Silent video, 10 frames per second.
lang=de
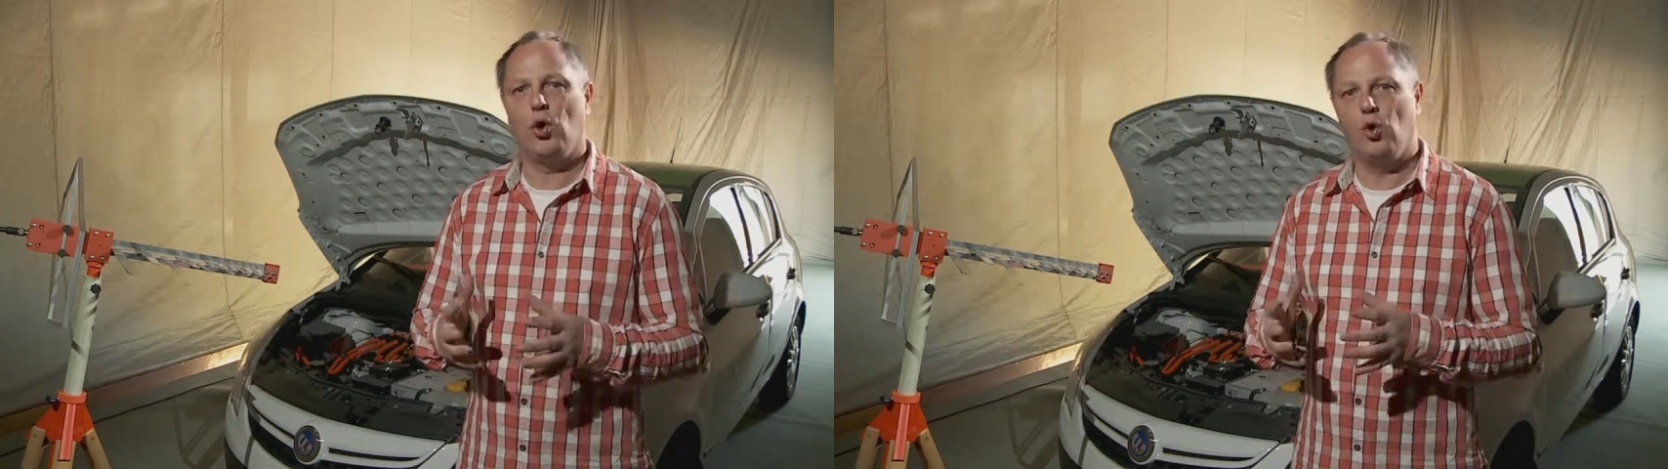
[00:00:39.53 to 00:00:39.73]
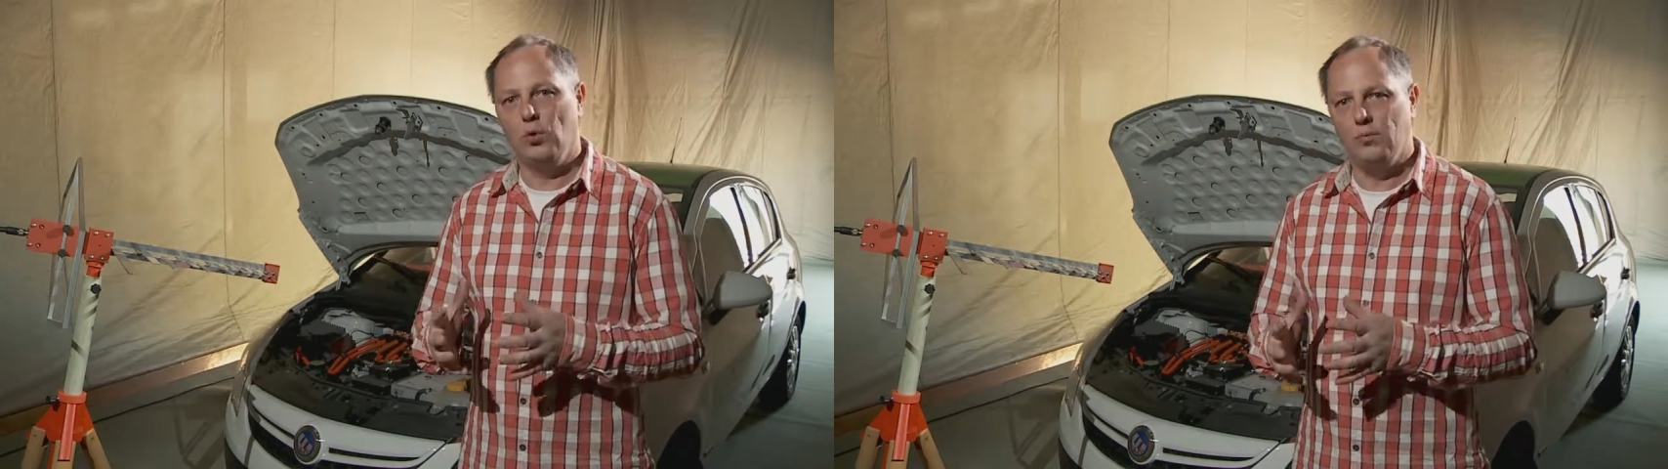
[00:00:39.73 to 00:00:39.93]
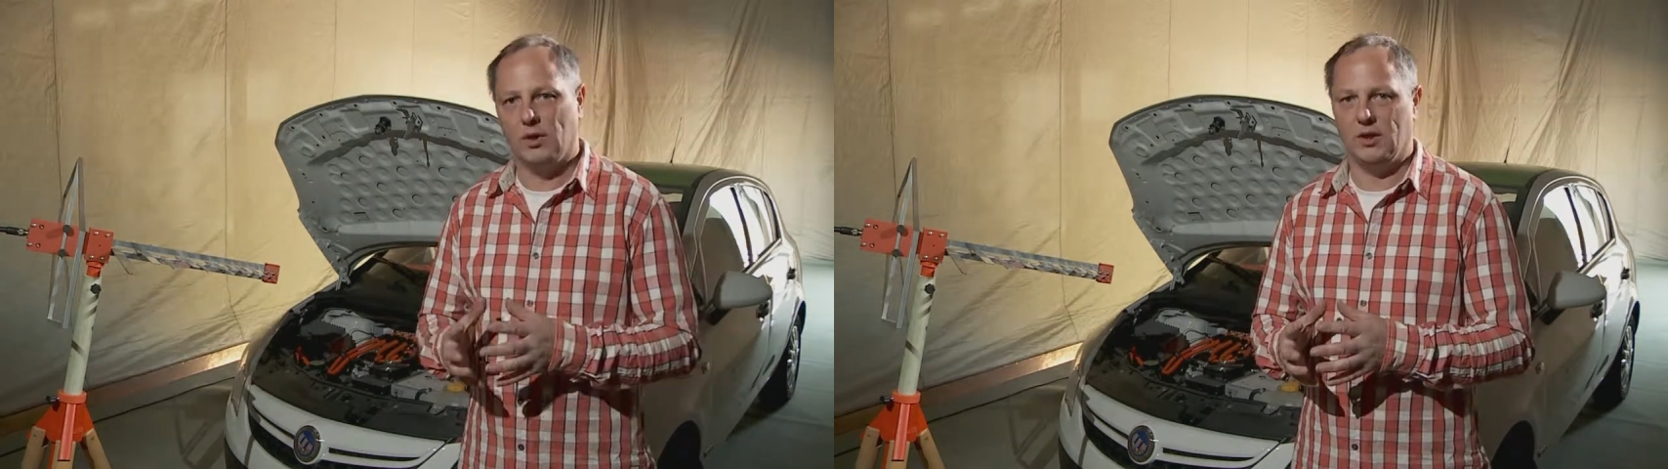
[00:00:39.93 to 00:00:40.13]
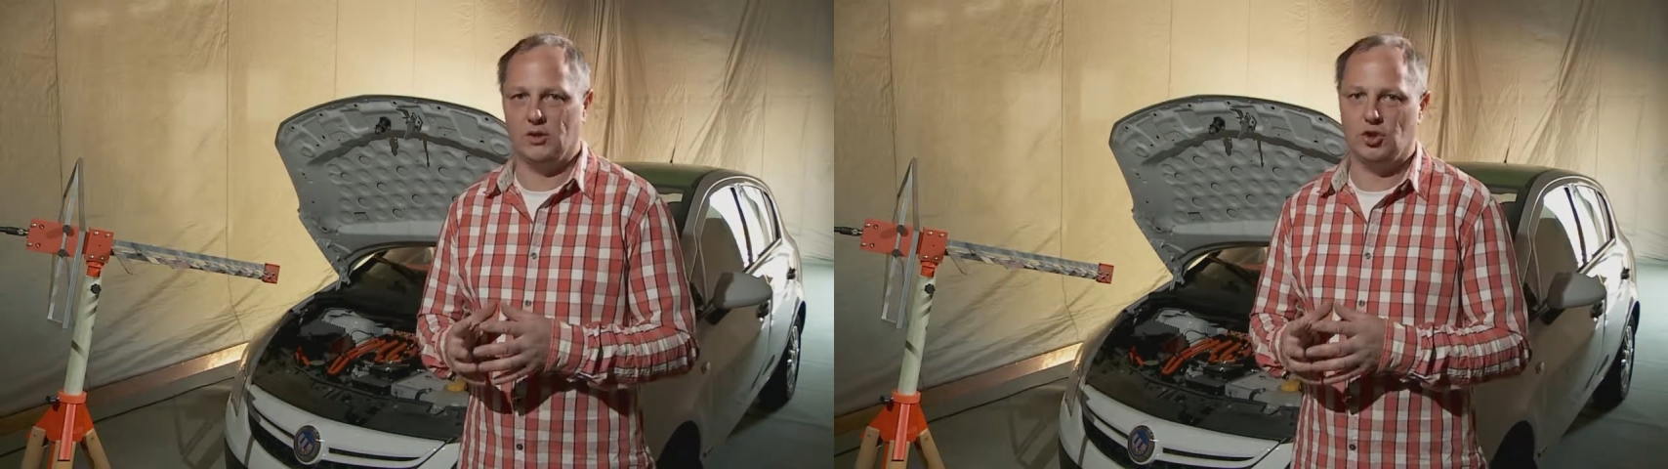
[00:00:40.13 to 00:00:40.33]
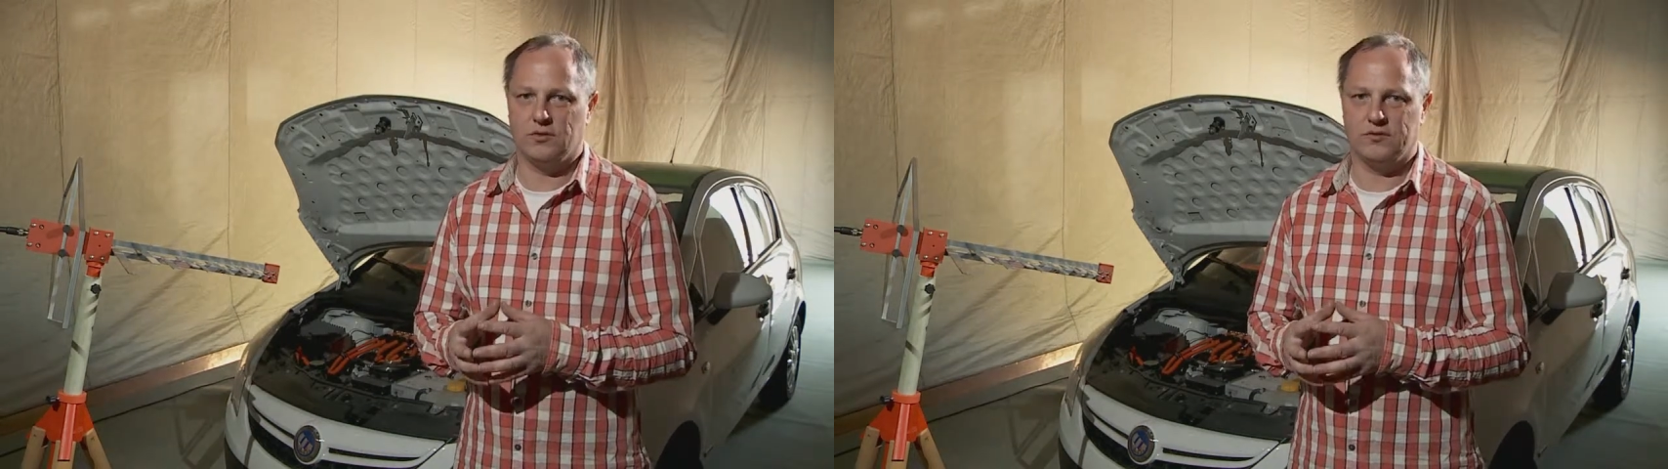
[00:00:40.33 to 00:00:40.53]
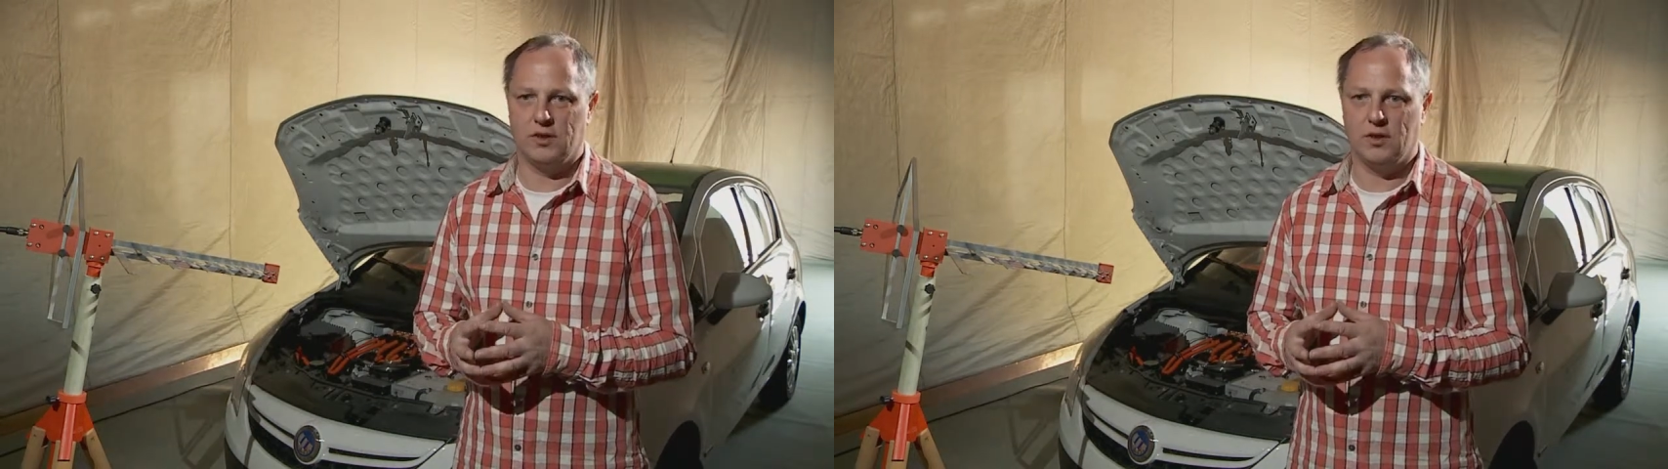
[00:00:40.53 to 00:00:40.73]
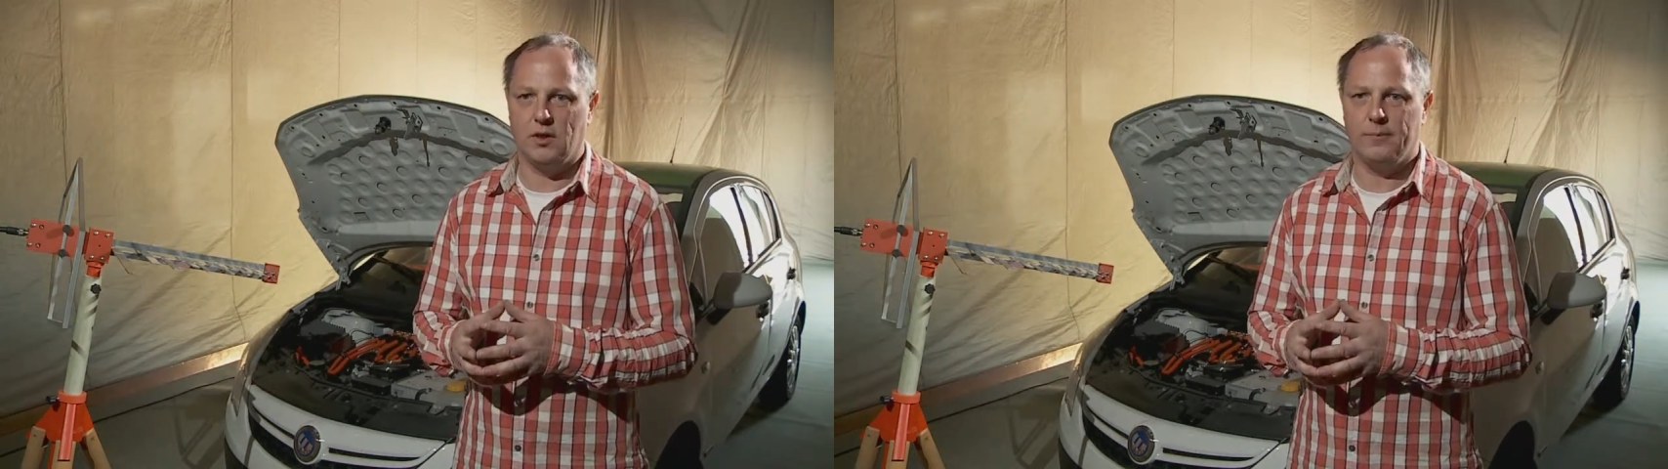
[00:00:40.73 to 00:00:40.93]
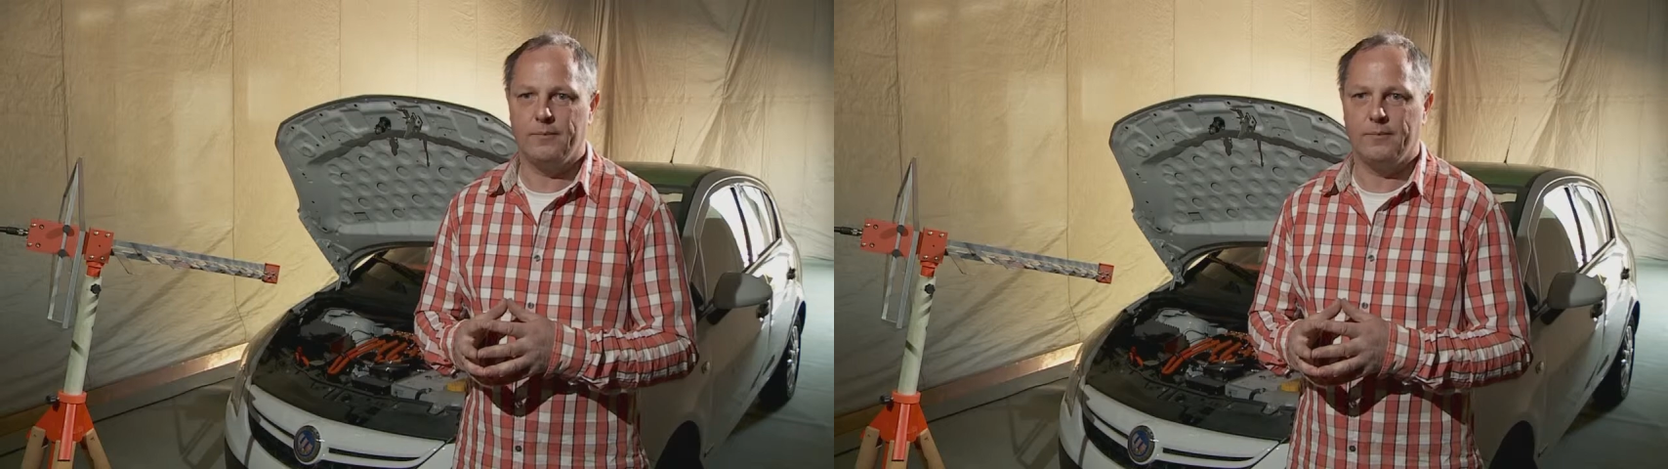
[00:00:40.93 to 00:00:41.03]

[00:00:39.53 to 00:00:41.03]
und magnetische Felder.